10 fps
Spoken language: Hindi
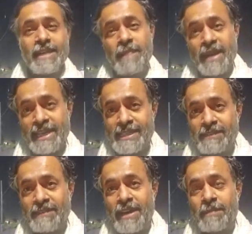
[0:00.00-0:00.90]
है पानी के
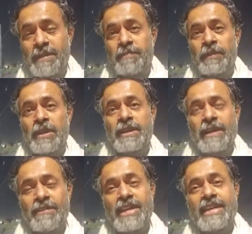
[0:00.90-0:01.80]
सवाल पे
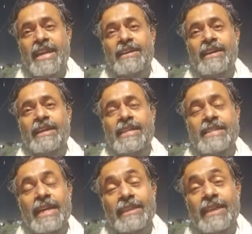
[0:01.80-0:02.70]
कावेरी डेल्टा के
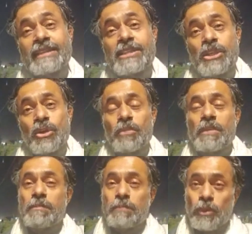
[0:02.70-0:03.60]
ज्यादातर जिलों
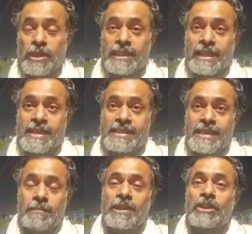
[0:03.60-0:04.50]
में पूरी तरह
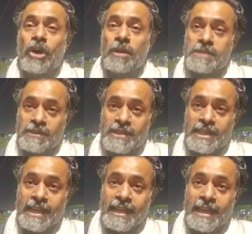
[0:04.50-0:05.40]
से बंद ऑब्जर्व
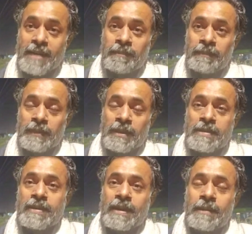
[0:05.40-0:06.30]
किया गया
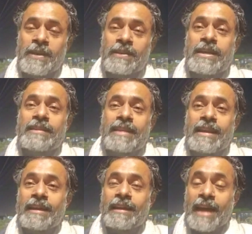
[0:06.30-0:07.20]
खबर
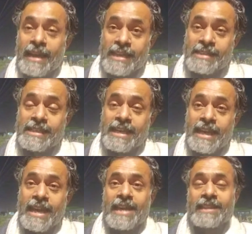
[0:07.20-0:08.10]
तेलंगाना से
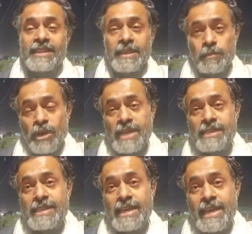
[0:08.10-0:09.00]
है त्रिपुरा
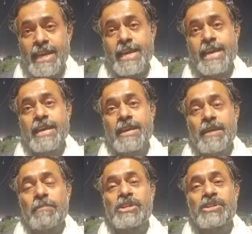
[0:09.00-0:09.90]
से है
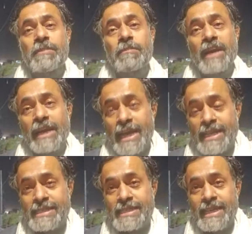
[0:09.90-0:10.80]
पश्चिम
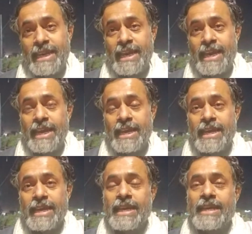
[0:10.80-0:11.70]
बंगाल से है
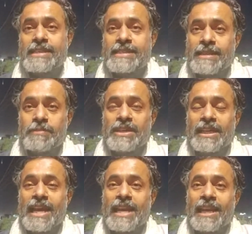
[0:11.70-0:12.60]
ये इन सब
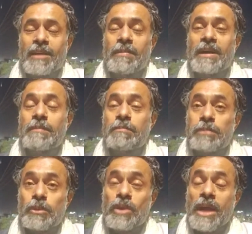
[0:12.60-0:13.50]
जगह लगभग
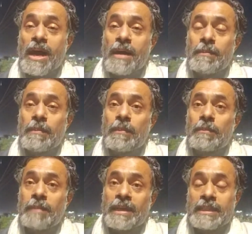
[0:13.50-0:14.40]
पूरा
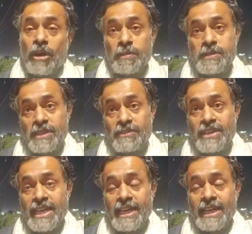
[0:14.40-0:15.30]
बंद ऑब्जर्व
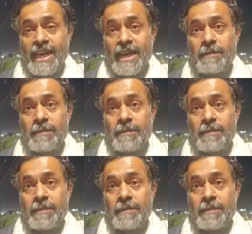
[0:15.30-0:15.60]
किया गया